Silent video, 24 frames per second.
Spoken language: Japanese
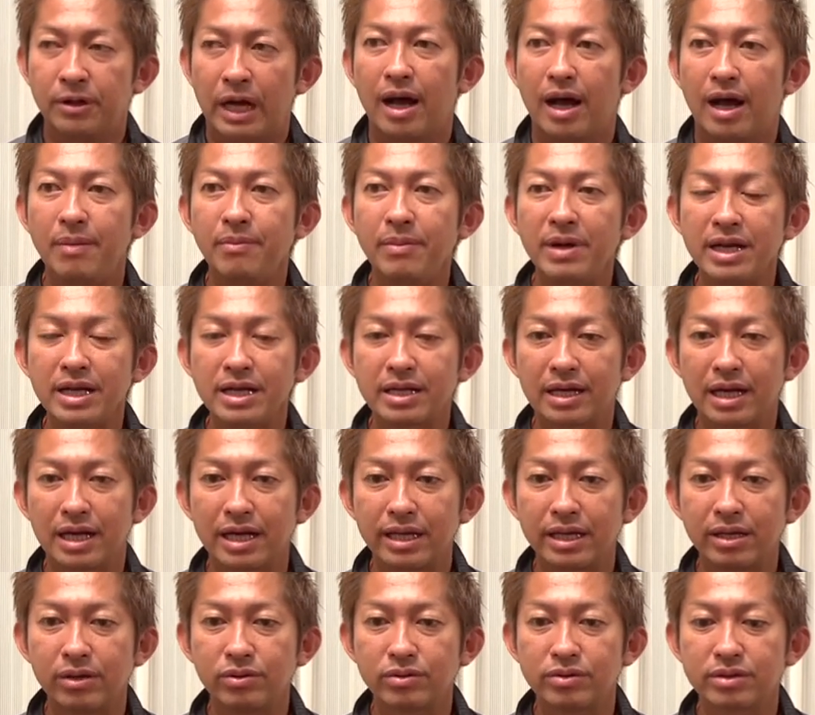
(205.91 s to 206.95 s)
あまり
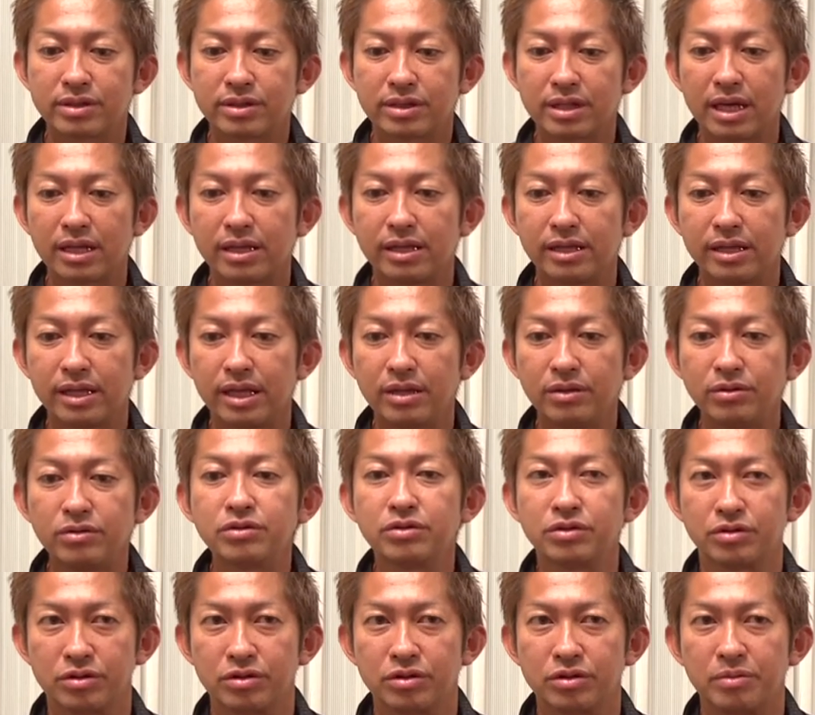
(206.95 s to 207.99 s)
体を使って打
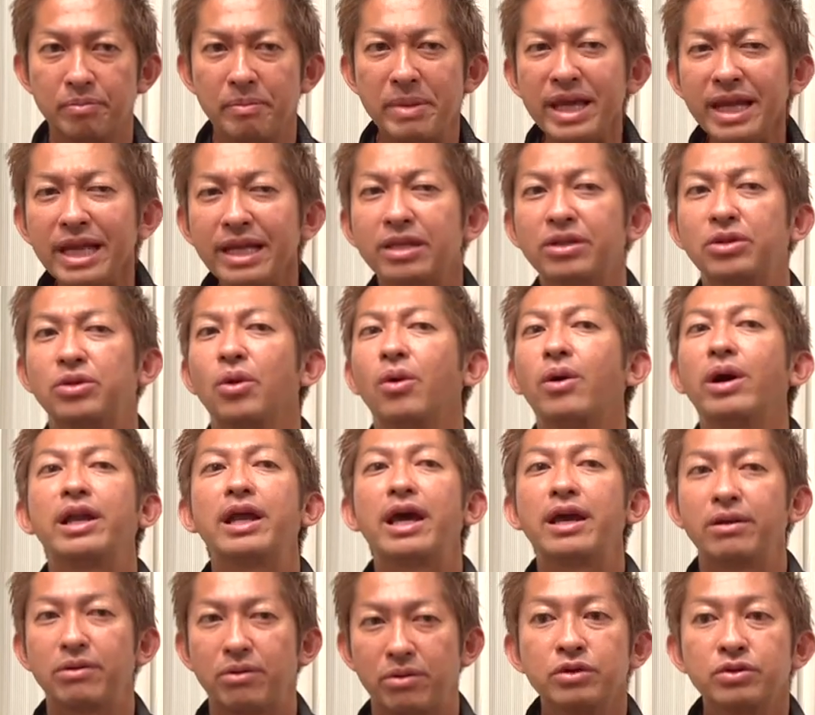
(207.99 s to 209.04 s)
つメリットが
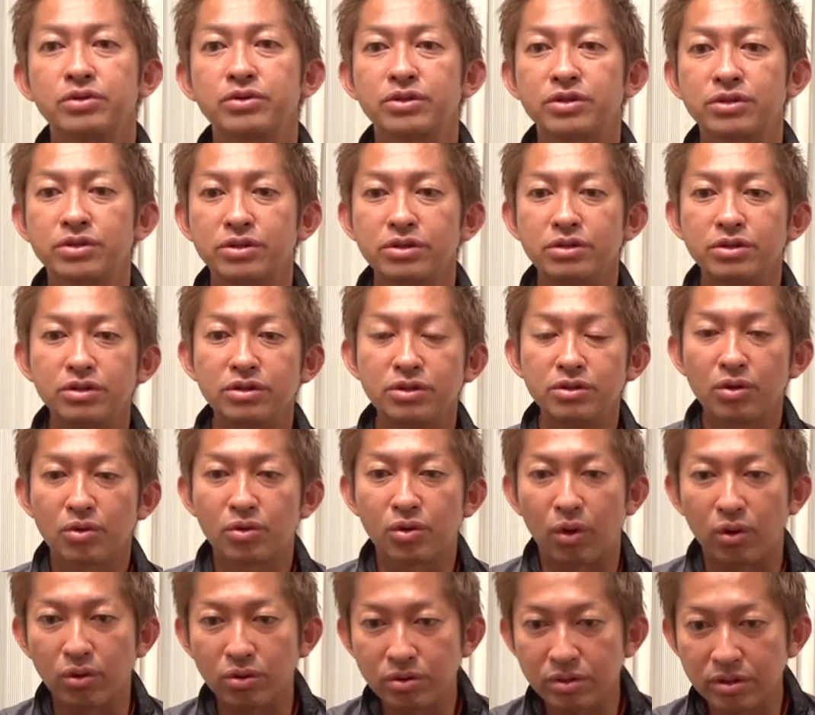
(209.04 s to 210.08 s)
ないのよ普通の
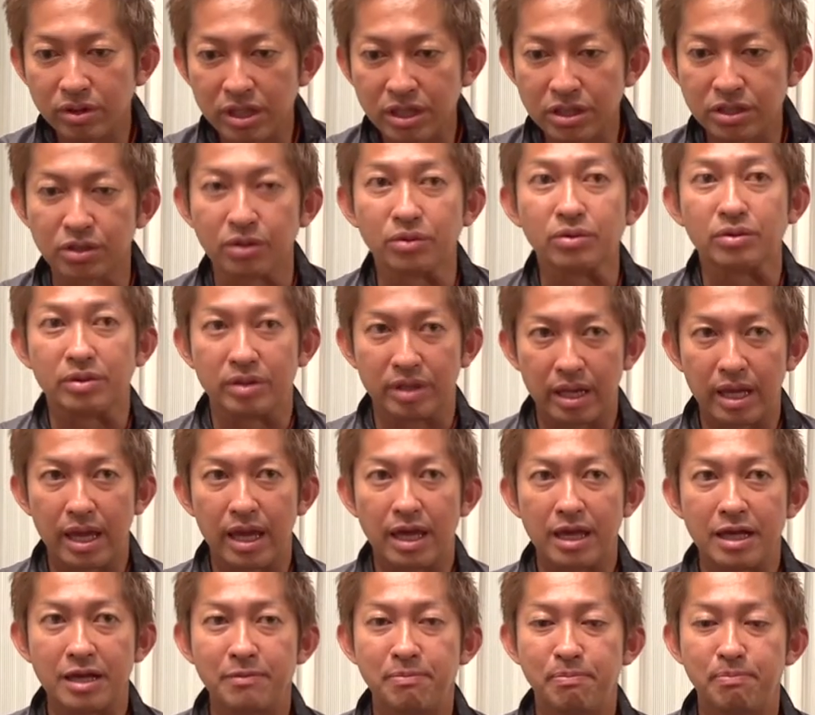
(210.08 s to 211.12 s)
コンディション
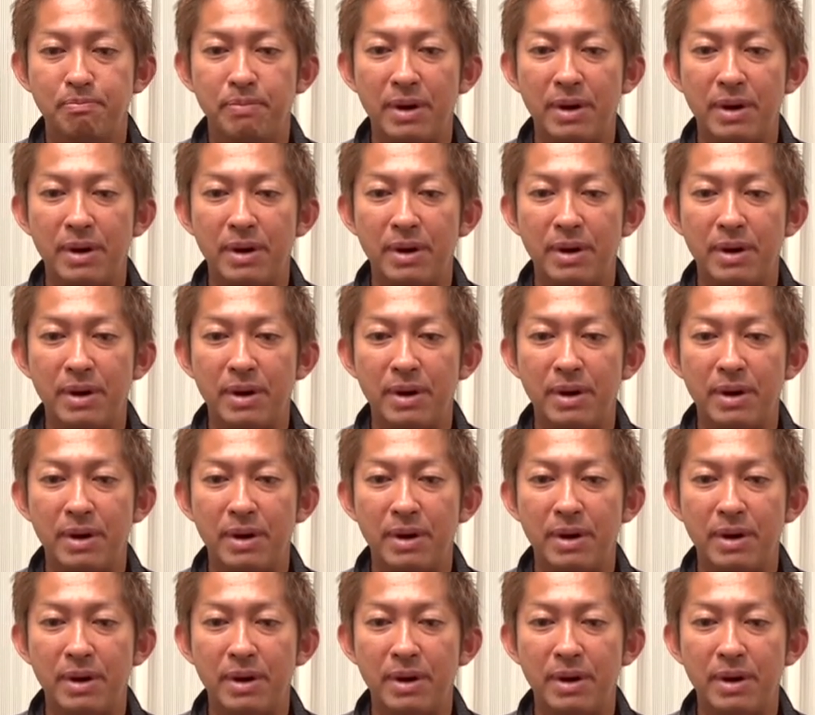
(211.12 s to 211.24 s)
で一